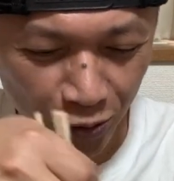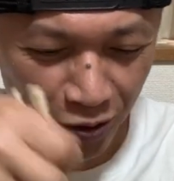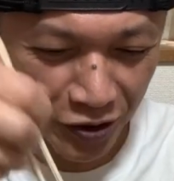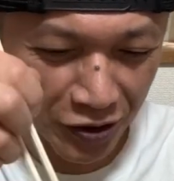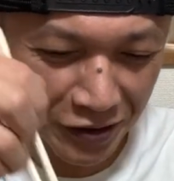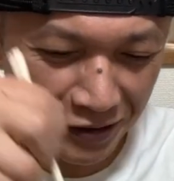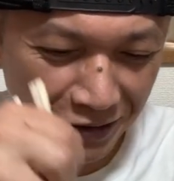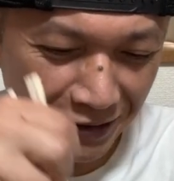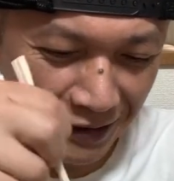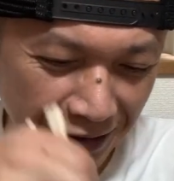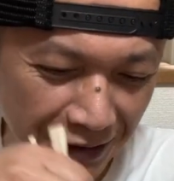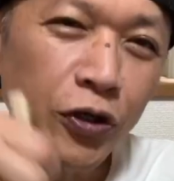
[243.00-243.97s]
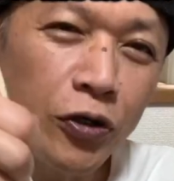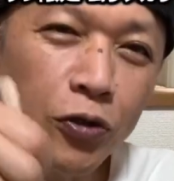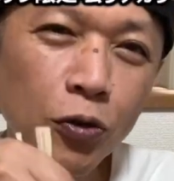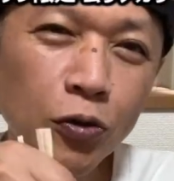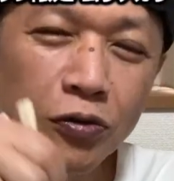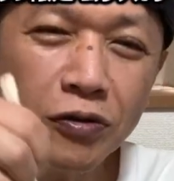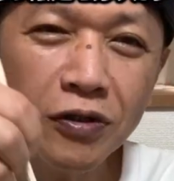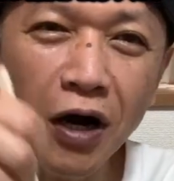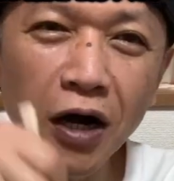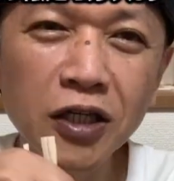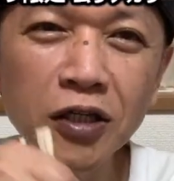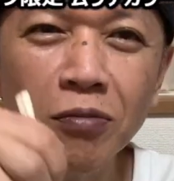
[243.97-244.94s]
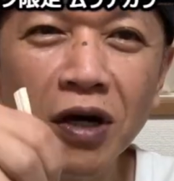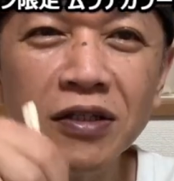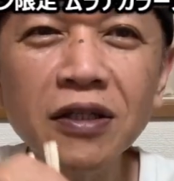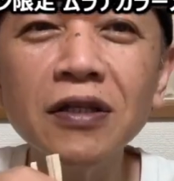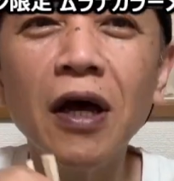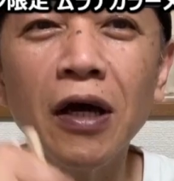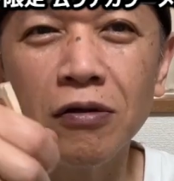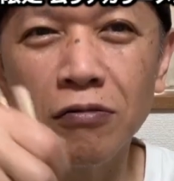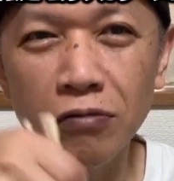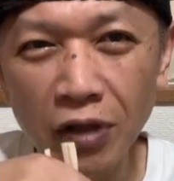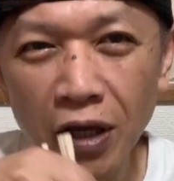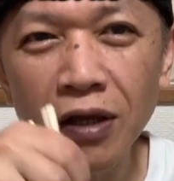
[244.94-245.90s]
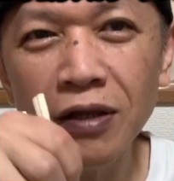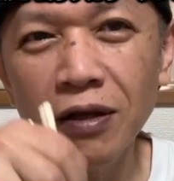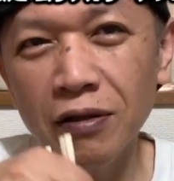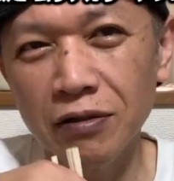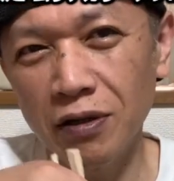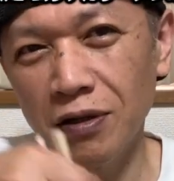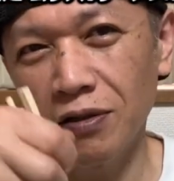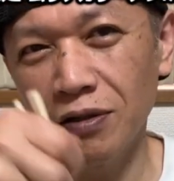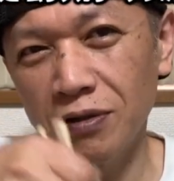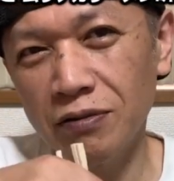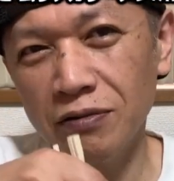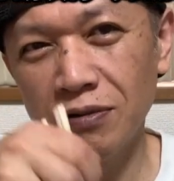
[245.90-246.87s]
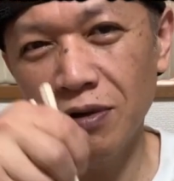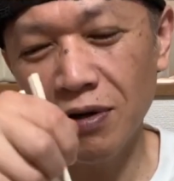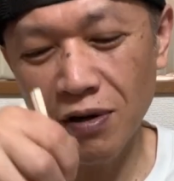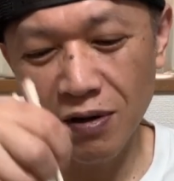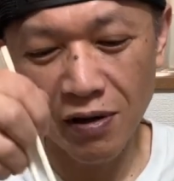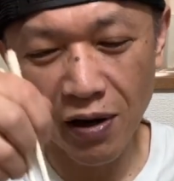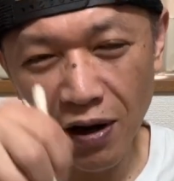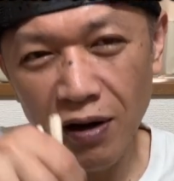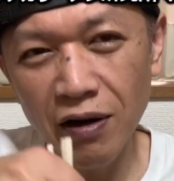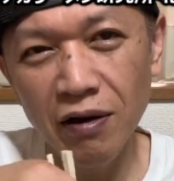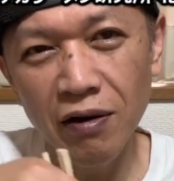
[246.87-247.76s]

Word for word: 間違いないです。で、よくかき混ぜないとね、縦型ですから。はい。